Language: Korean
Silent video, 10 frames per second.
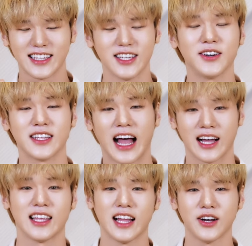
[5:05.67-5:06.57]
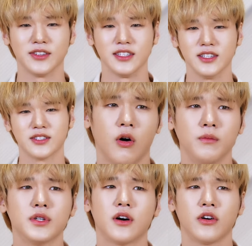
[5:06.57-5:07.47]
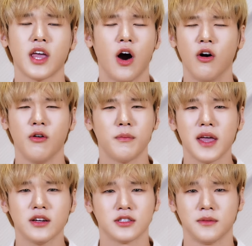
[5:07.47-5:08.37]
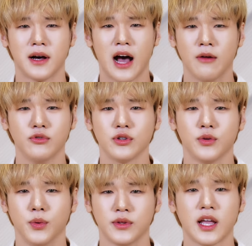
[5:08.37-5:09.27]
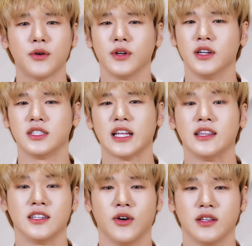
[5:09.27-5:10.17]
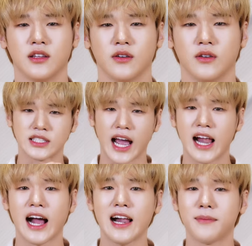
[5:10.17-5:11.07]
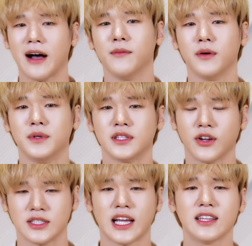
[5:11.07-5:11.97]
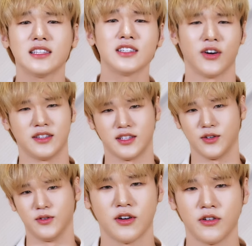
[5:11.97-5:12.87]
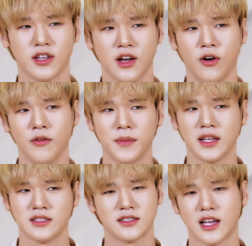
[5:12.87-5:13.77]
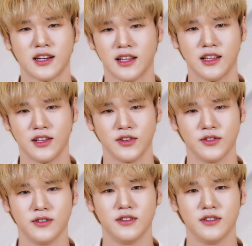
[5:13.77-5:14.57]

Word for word: 기억이 나긴 하거든요. 엄청 거기에 얽매여서 막 아무것도 못하고 이러진 않는 것 같아요. 잘할 방법을 더 찾는 것 같아요. 거기에 얽매이는 스타일은 아니에요.